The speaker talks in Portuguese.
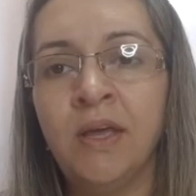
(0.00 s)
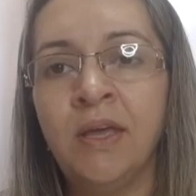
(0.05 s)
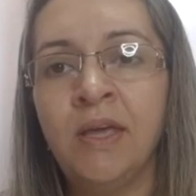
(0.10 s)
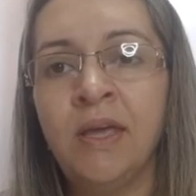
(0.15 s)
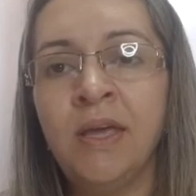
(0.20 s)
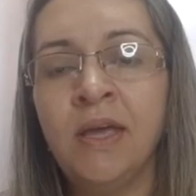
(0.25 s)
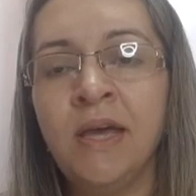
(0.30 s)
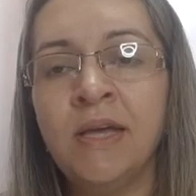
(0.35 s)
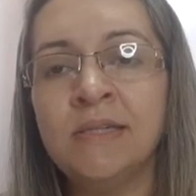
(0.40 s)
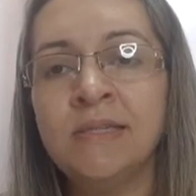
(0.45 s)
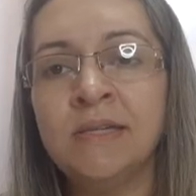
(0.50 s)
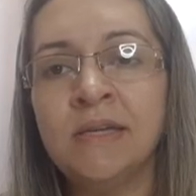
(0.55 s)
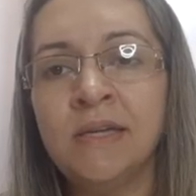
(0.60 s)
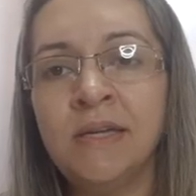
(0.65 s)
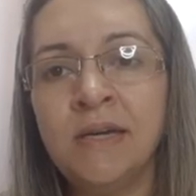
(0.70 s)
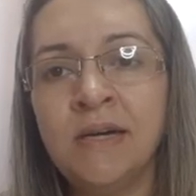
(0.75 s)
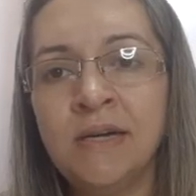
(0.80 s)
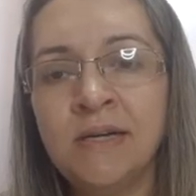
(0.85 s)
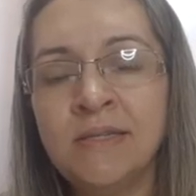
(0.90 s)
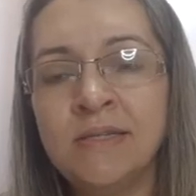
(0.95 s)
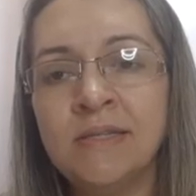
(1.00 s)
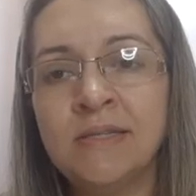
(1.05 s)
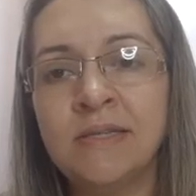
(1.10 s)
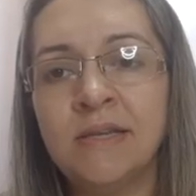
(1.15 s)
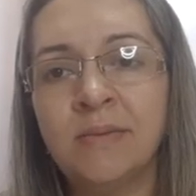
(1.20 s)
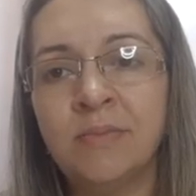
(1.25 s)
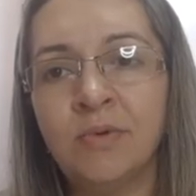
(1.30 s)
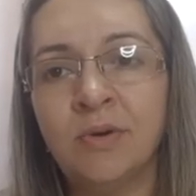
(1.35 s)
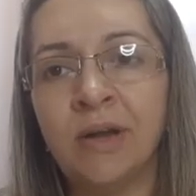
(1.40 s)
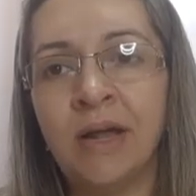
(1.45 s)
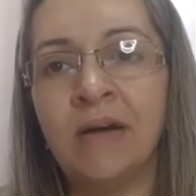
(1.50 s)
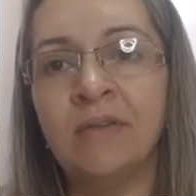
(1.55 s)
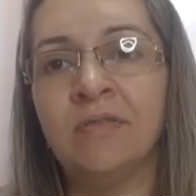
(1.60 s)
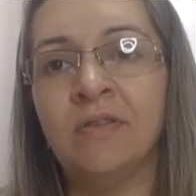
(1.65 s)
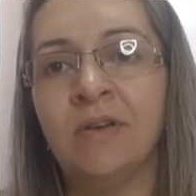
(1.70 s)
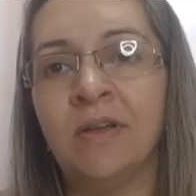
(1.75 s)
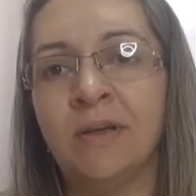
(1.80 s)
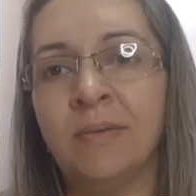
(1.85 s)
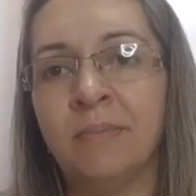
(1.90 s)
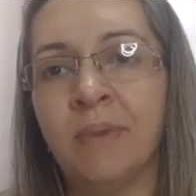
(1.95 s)
E as crianças que
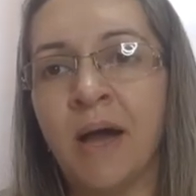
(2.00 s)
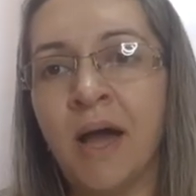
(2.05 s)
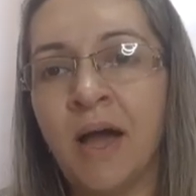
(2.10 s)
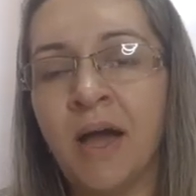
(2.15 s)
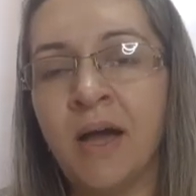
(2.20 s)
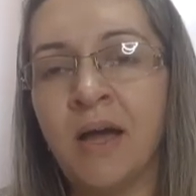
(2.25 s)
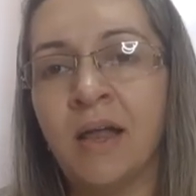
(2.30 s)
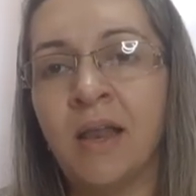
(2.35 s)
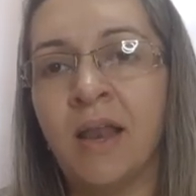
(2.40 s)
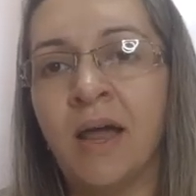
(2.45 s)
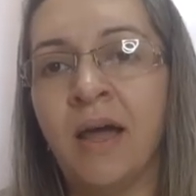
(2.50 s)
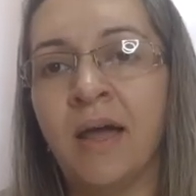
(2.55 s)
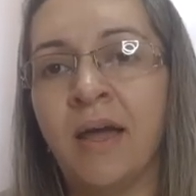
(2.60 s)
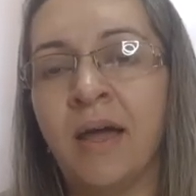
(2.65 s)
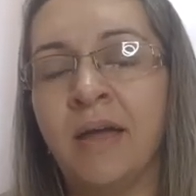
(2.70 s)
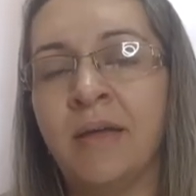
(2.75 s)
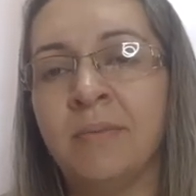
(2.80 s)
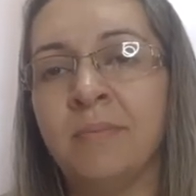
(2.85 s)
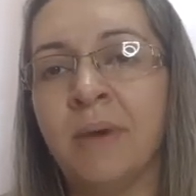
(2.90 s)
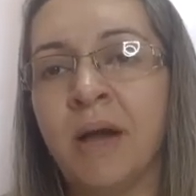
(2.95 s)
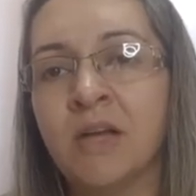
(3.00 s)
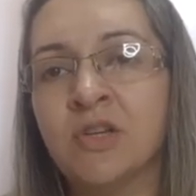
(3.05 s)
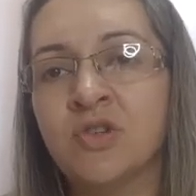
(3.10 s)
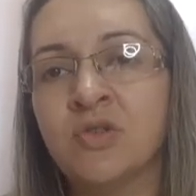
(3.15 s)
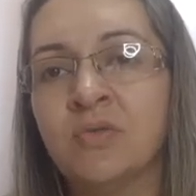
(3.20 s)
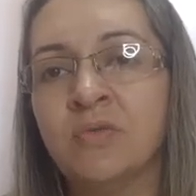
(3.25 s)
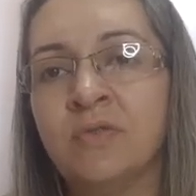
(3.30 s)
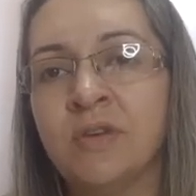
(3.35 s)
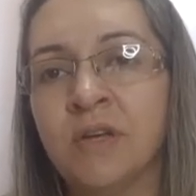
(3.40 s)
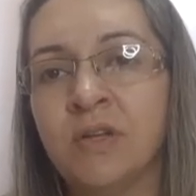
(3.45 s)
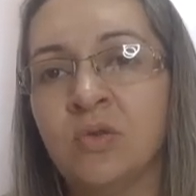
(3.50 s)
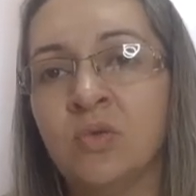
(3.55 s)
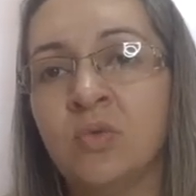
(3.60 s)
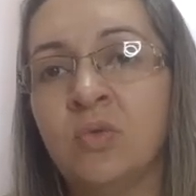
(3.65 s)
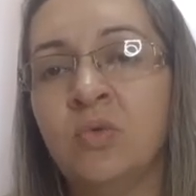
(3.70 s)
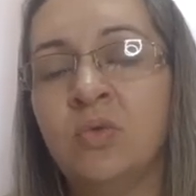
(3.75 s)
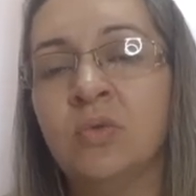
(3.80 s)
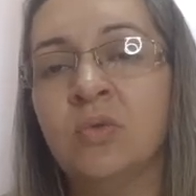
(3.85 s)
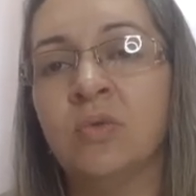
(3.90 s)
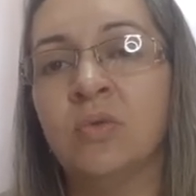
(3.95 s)
moravam lá emba embaixo do
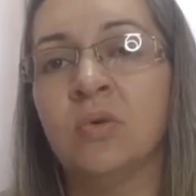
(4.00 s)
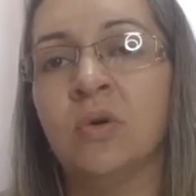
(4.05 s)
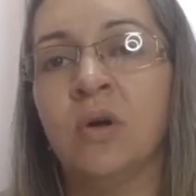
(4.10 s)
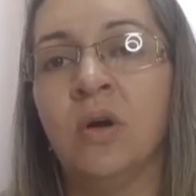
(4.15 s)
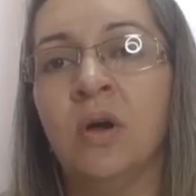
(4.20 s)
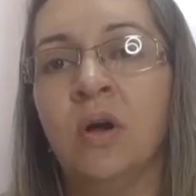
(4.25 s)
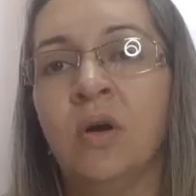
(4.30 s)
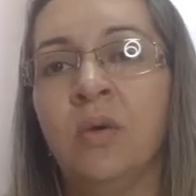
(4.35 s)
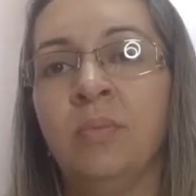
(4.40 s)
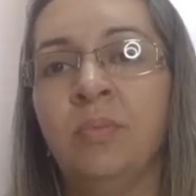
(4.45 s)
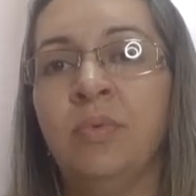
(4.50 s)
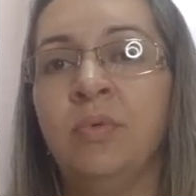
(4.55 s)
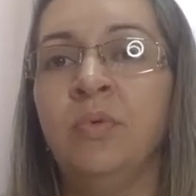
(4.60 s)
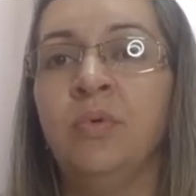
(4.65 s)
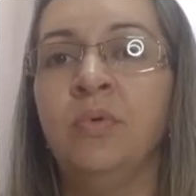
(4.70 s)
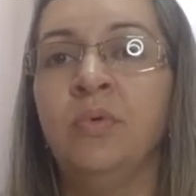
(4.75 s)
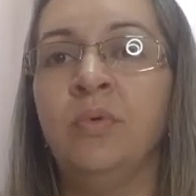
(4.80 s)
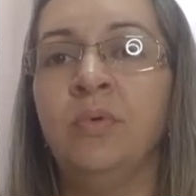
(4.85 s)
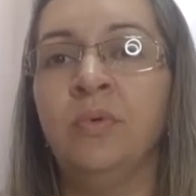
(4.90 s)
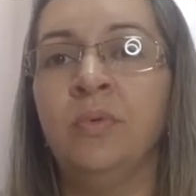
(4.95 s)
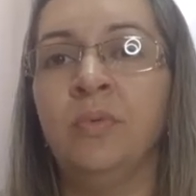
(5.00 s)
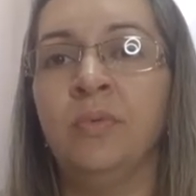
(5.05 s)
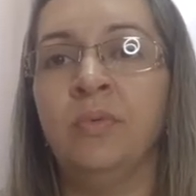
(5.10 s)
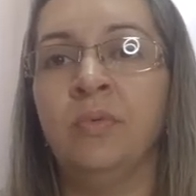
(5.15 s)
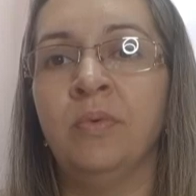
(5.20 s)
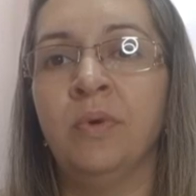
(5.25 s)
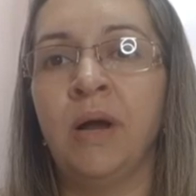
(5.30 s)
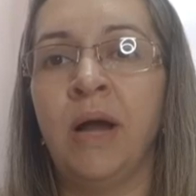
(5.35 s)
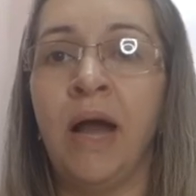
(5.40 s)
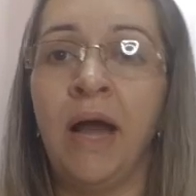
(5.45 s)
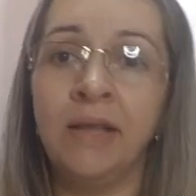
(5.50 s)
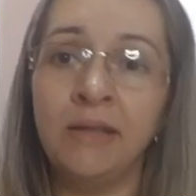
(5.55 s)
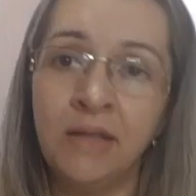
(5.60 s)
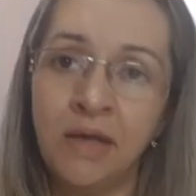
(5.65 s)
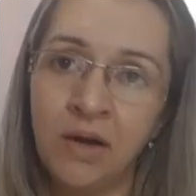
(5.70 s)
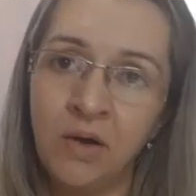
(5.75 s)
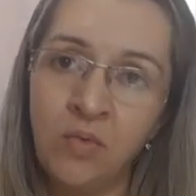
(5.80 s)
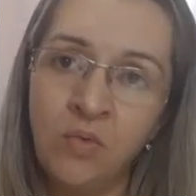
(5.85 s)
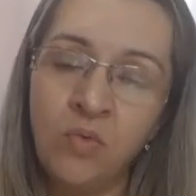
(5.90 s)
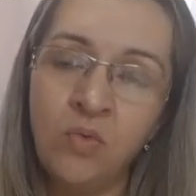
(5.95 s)
viaduto, o,
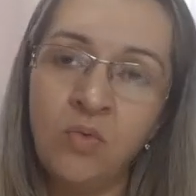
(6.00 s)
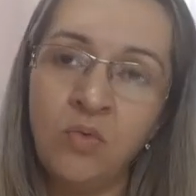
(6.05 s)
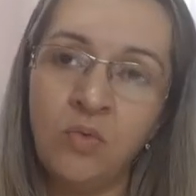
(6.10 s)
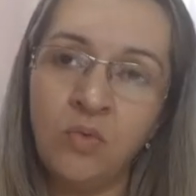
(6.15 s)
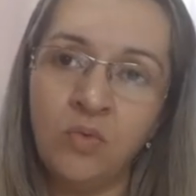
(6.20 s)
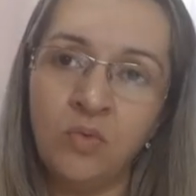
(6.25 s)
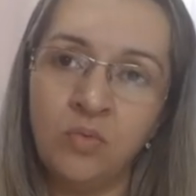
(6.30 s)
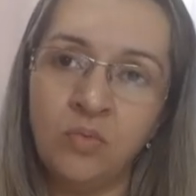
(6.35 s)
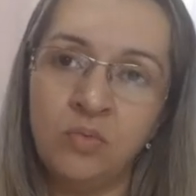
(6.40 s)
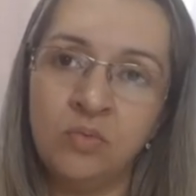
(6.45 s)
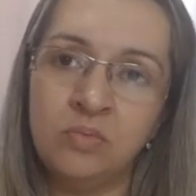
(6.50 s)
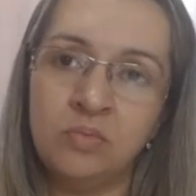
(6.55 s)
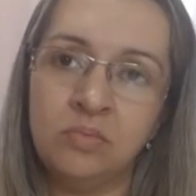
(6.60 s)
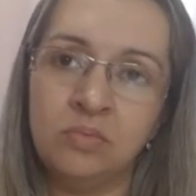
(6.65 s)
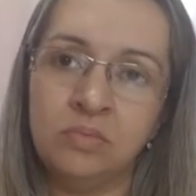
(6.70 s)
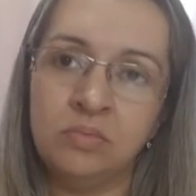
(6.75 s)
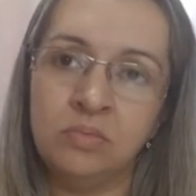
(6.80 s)
cada um com um,